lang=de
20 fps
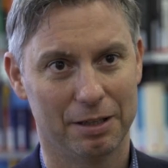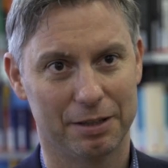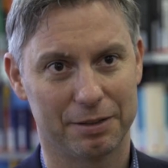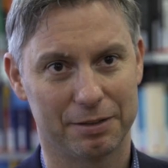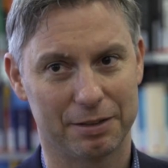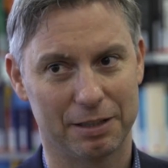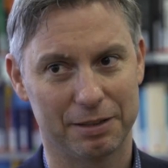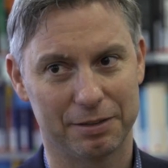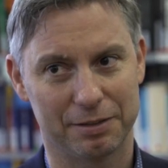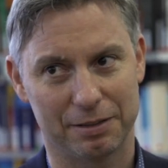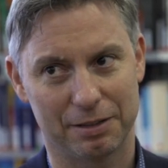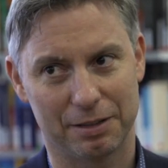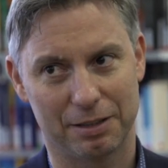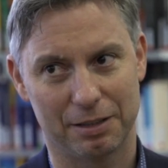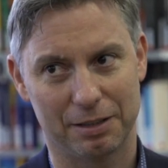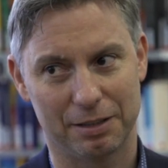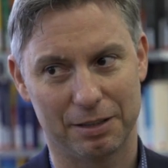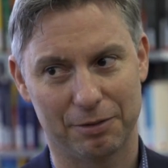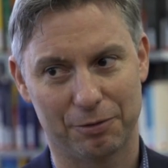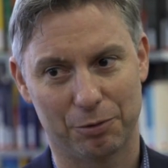Das heißt,
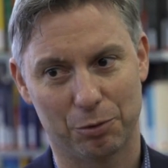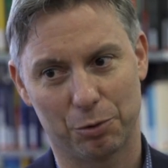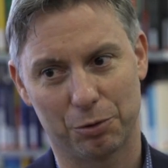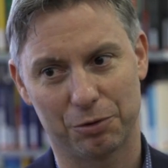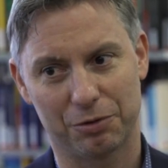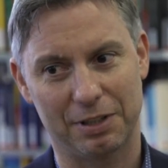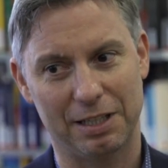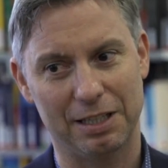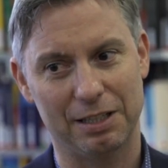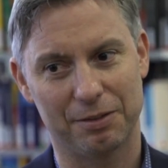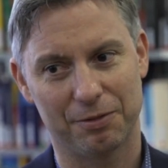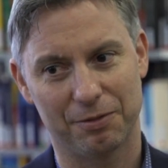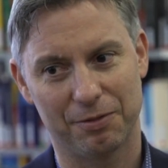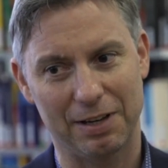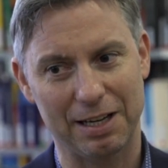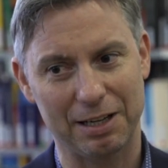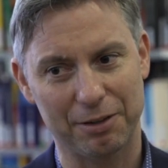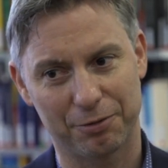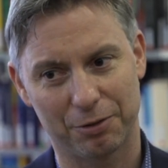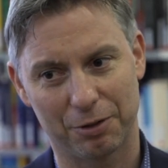äh, der Fokus geht
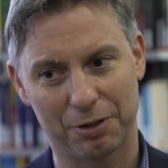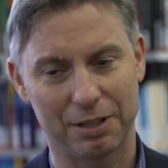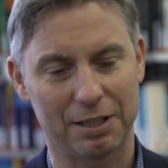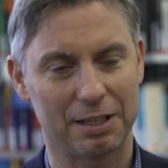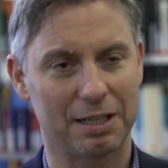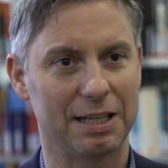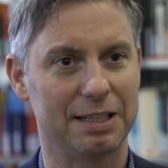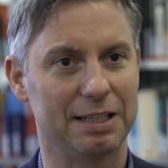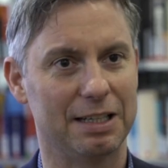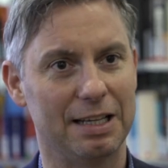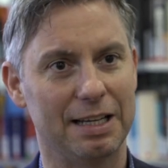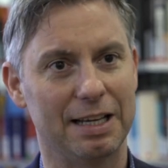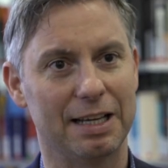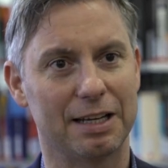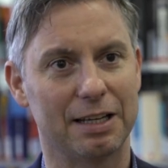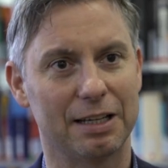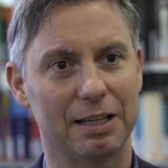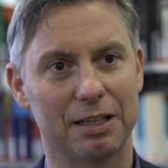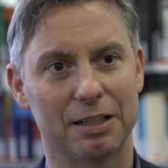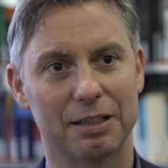weg von der reinen
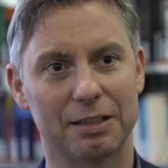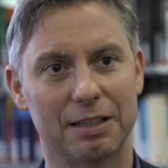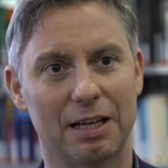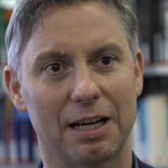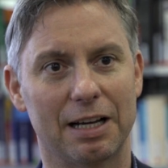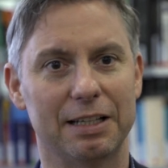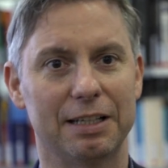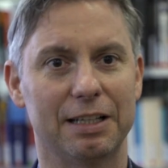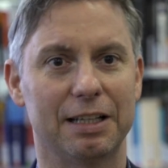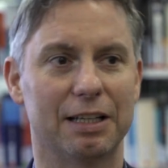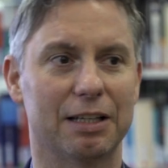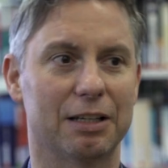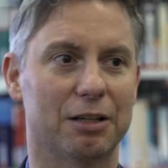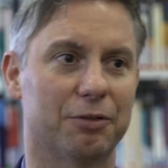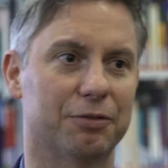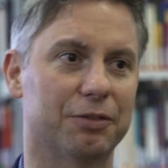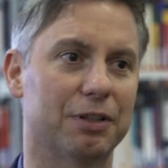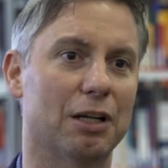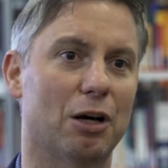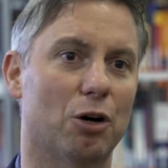Lehre äh, dahingehend
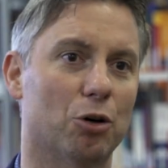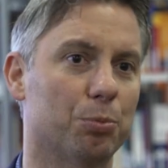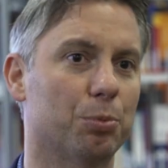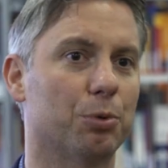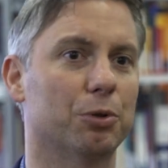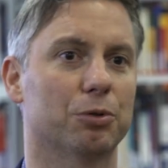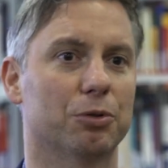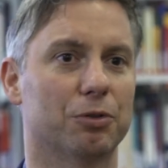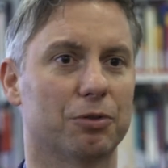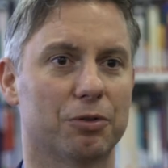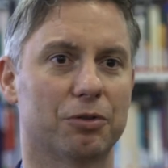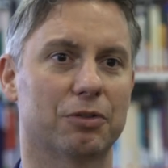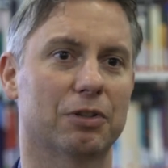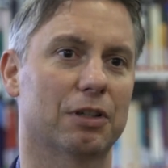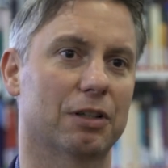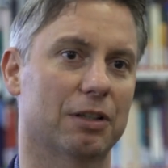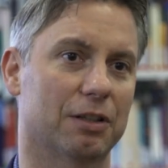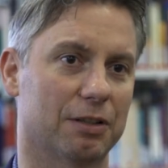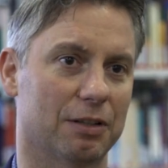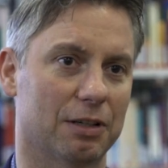auf den Output und zu
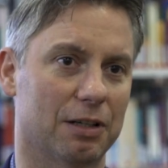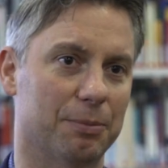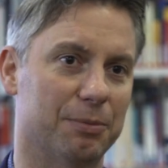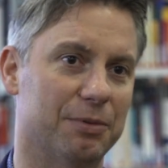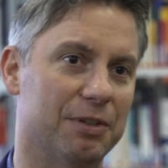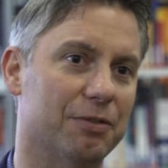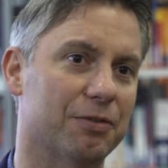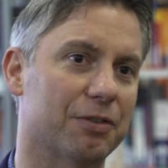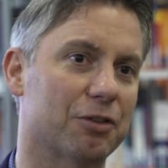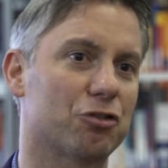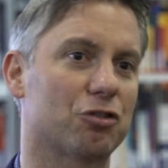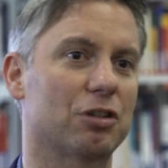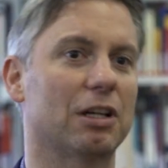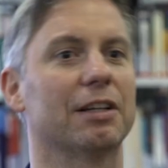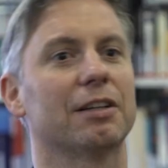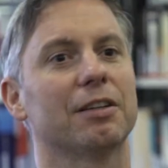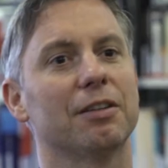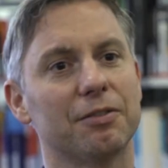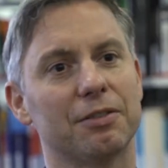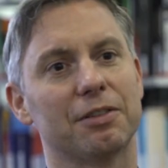sagen, haben Sie
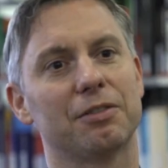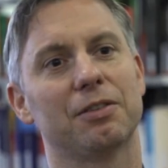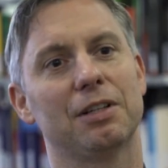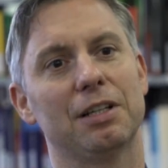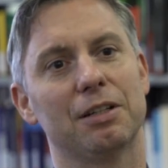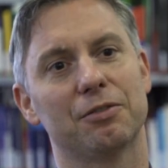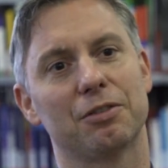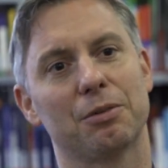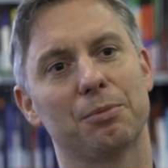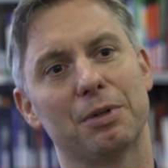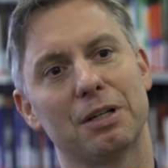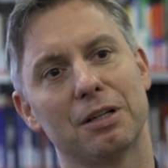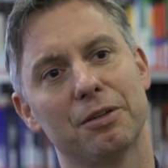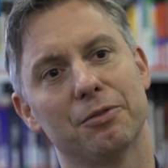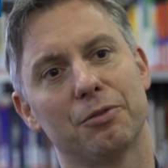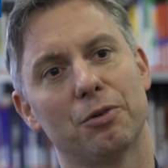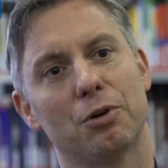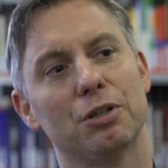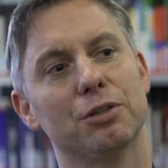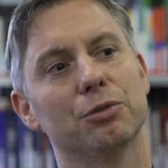verstanden, was wir Ihnen
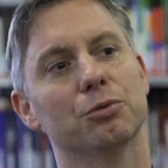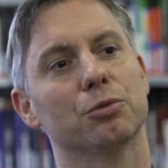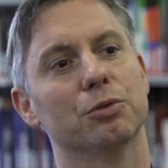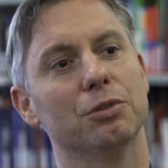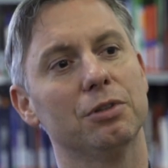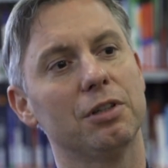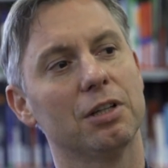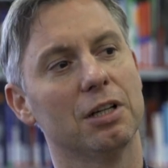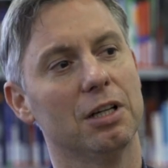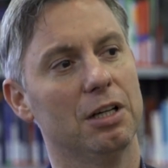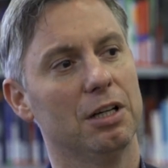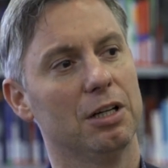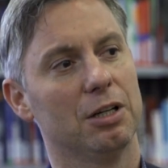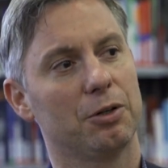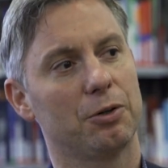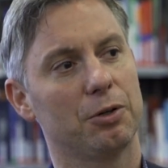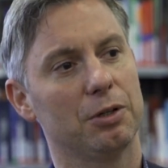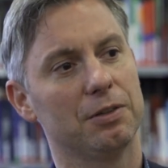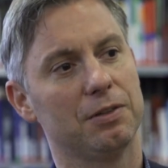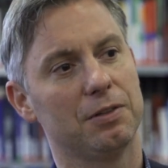vermitteln wollen und
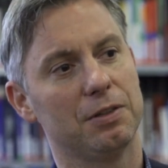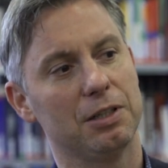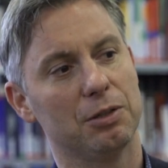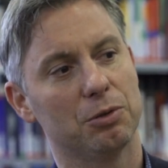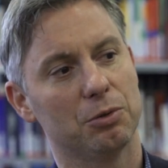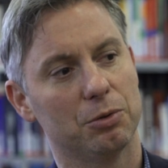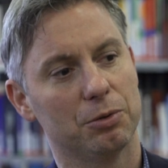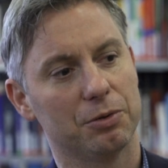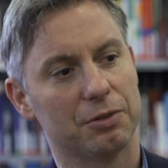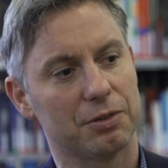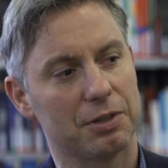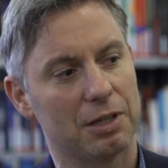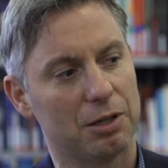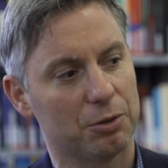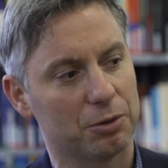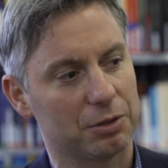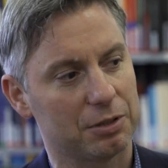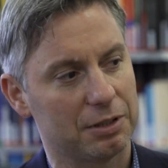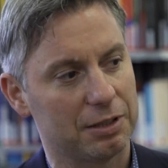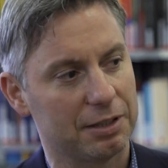können Sie uns
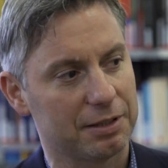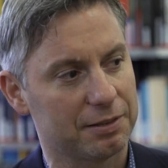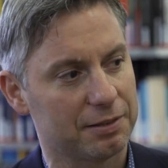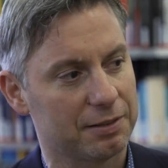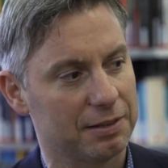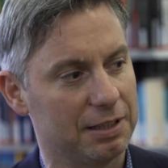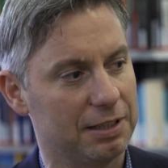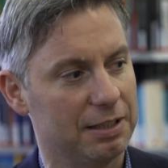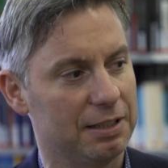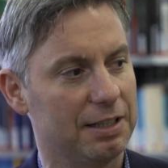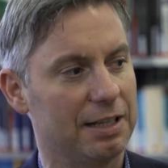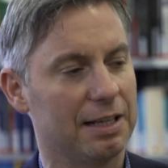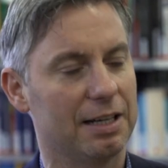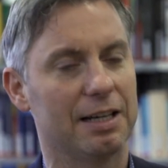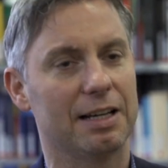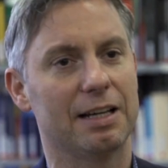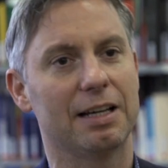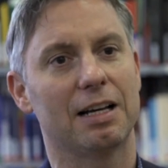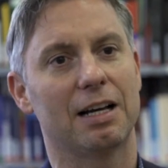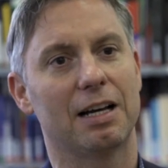auch das in
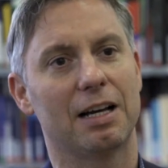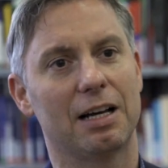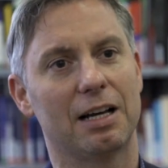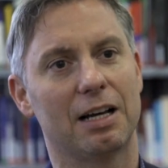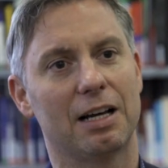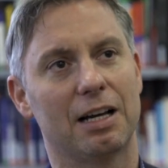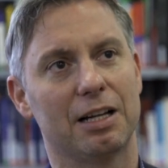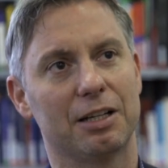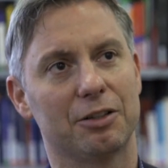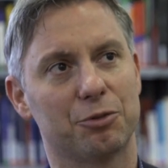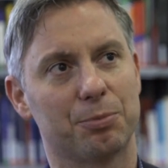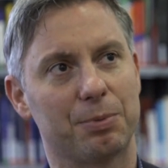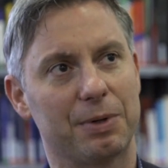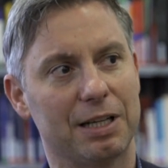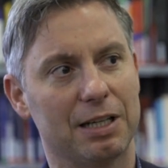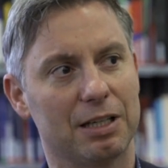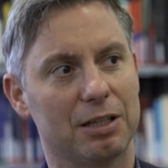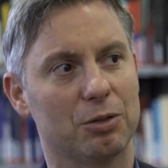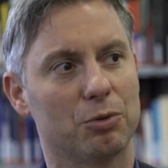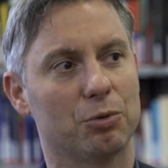der
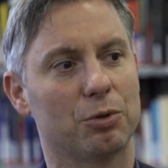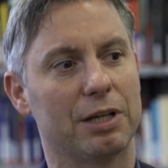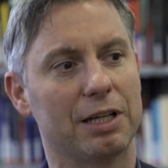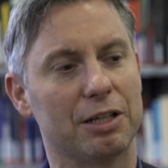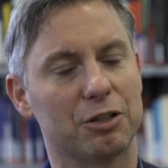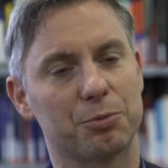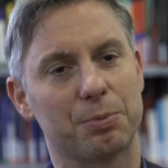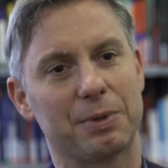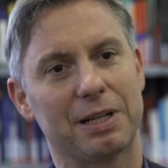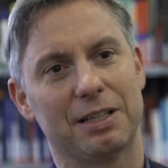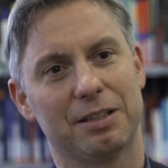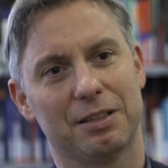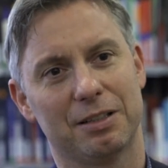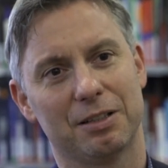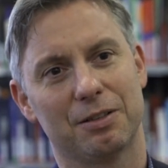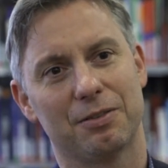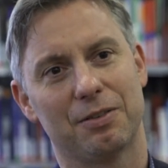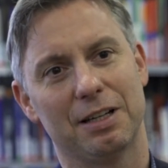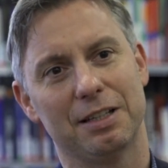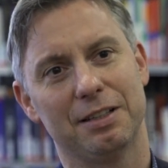ansprechenden oder entsprechenden
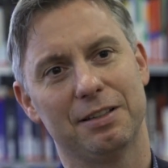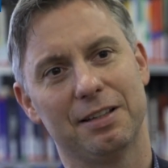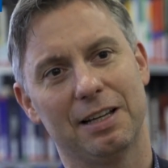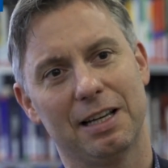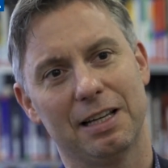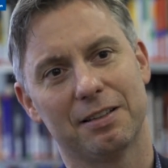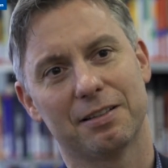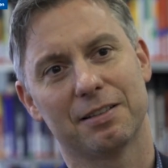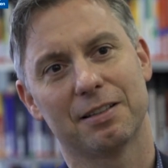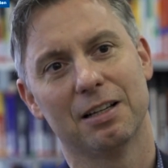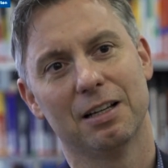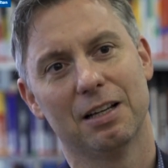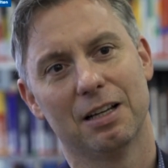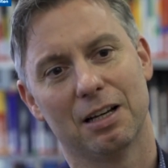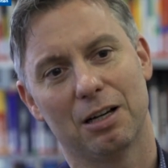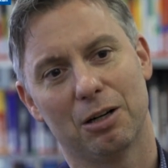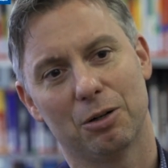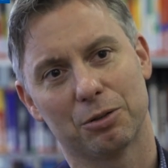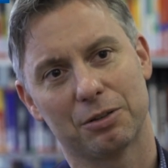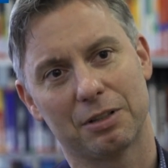Qualität auch